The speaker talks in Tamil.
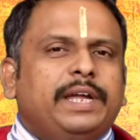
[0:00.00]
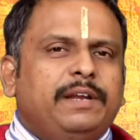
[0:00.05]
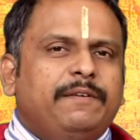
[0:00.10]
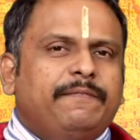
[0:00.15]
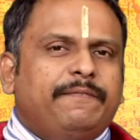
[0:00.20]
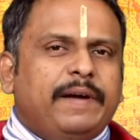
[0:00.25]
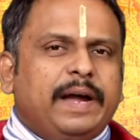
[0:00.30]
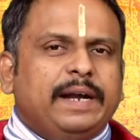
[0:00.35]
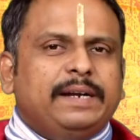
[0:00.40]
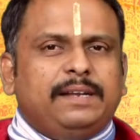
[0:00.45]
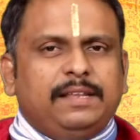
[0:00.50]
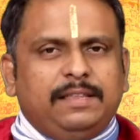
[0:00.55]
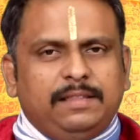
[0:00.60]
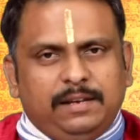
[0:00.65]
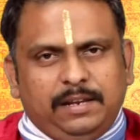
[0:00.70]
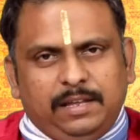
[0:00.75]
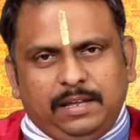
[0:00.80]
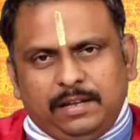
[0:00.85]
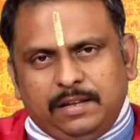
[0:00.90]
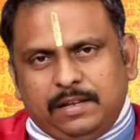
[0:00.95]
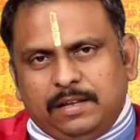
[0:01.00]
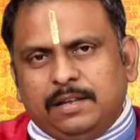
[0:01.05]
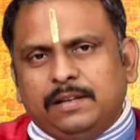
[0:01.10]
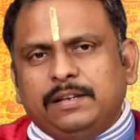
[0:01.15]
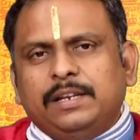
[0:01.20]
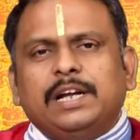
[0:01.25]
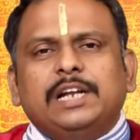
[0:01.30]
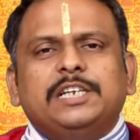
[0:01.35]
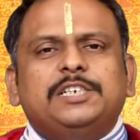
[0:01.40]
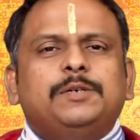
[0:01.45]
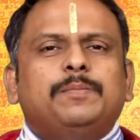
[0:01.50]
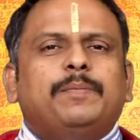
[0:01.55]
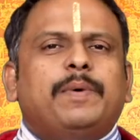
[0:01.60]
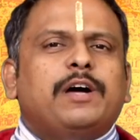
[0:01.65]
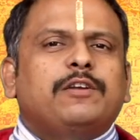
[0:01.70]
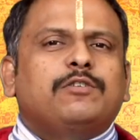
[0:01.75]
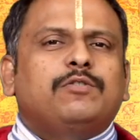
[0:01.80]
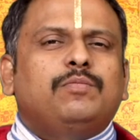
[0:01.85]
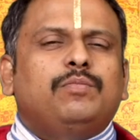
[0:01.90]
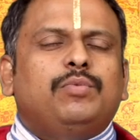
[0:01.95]
இன்ஃபேக்ட் இது நீங்கள் நிகழ்ச்சி
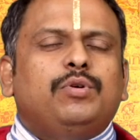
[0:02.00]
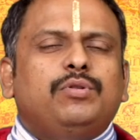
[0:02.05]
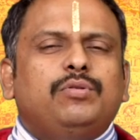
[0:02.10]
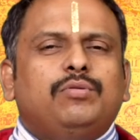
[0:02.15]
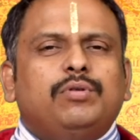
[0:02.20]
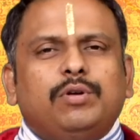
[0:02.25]
பார்க்கும்போது